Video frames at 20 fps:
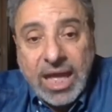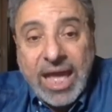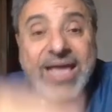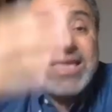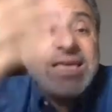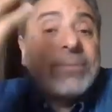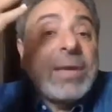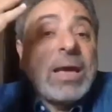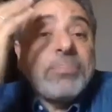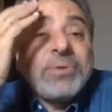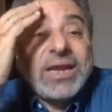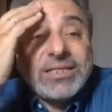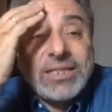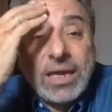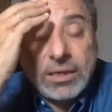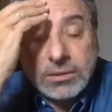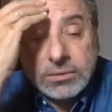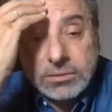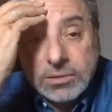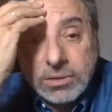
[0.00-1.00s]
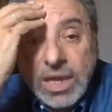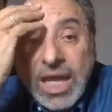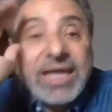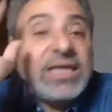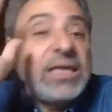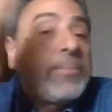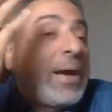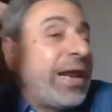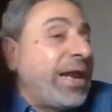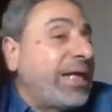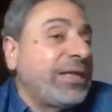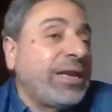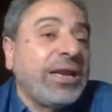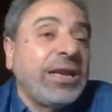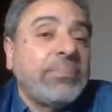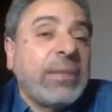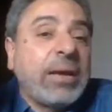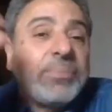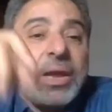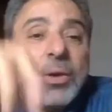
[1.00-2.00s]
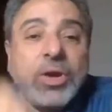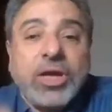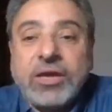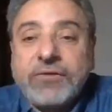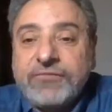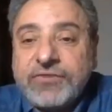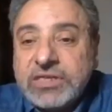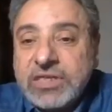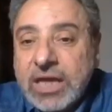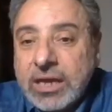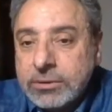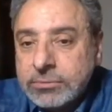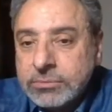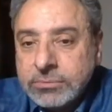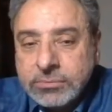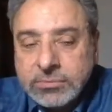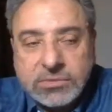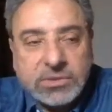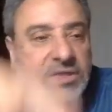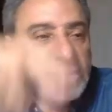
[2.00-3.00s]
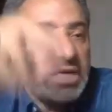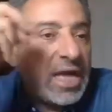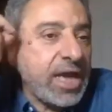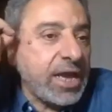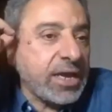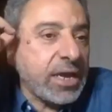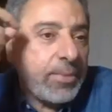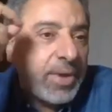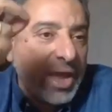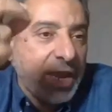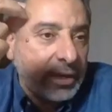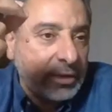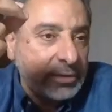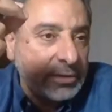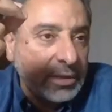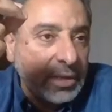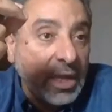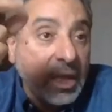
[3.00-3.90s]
اي مبنى ده اي بلد اللي المبنى وقع فيه ده يا جماعه